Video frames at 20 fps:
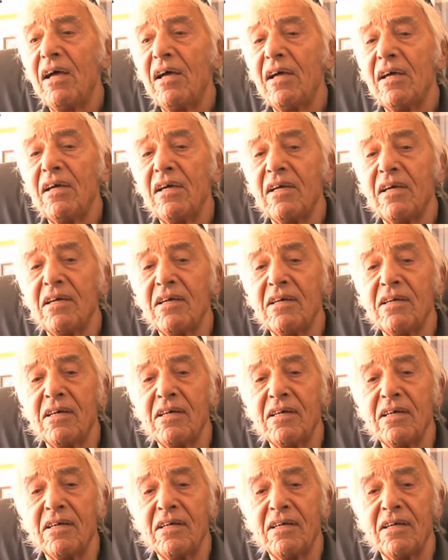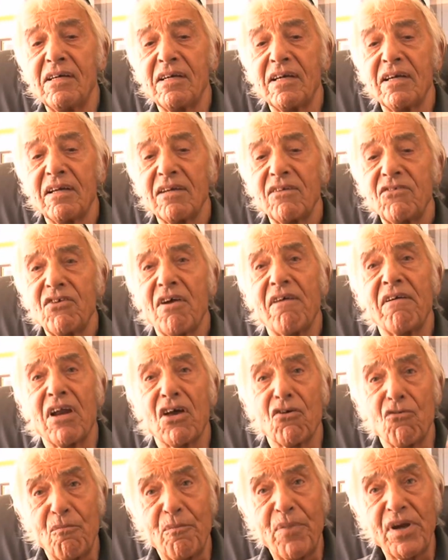eh, aveva
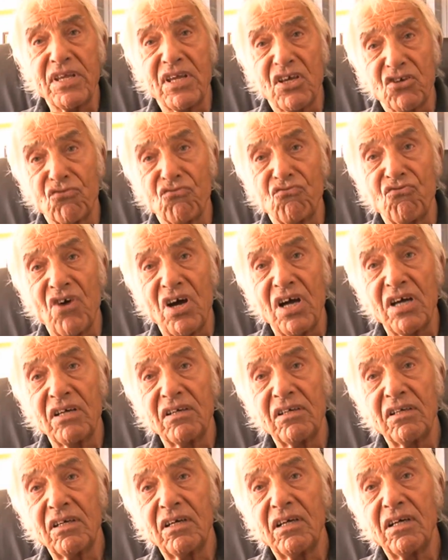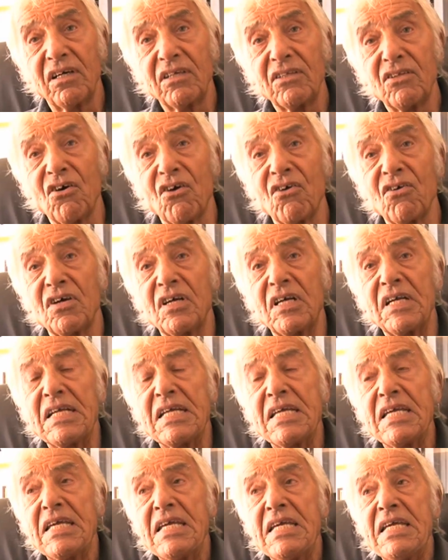la compagnia sua, no?
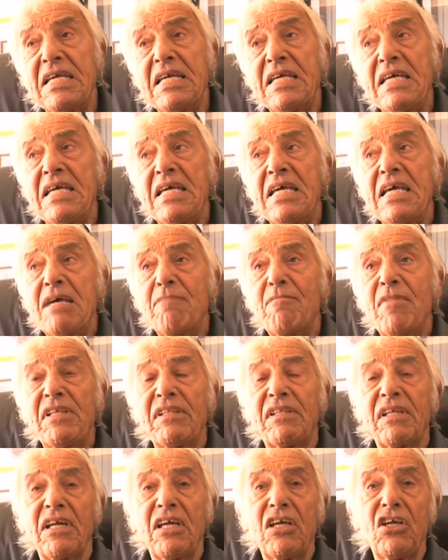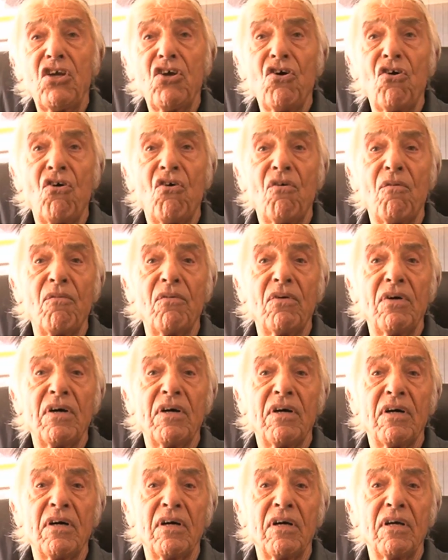mentre io
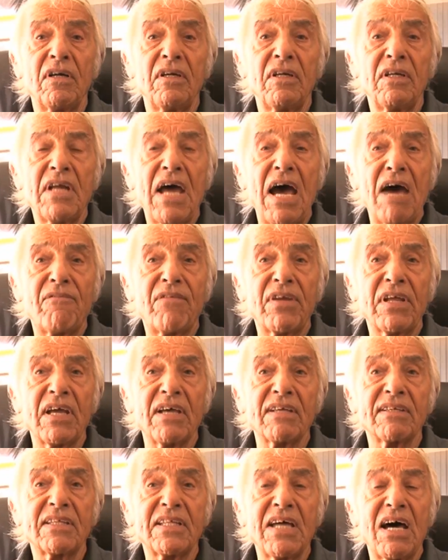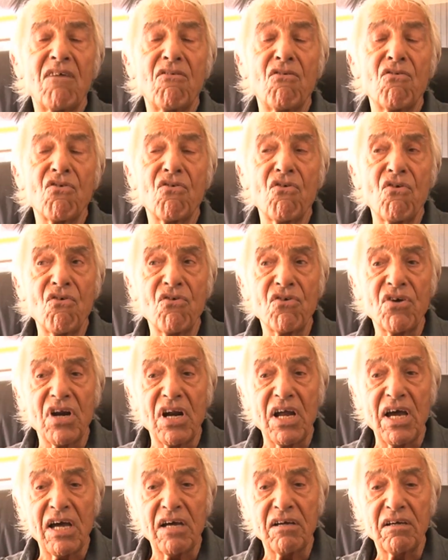eh, in Africa stavo
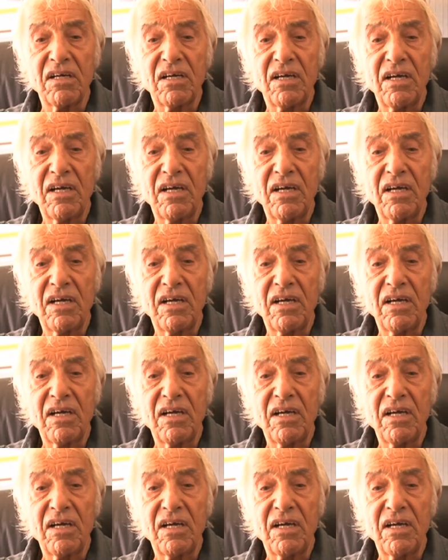con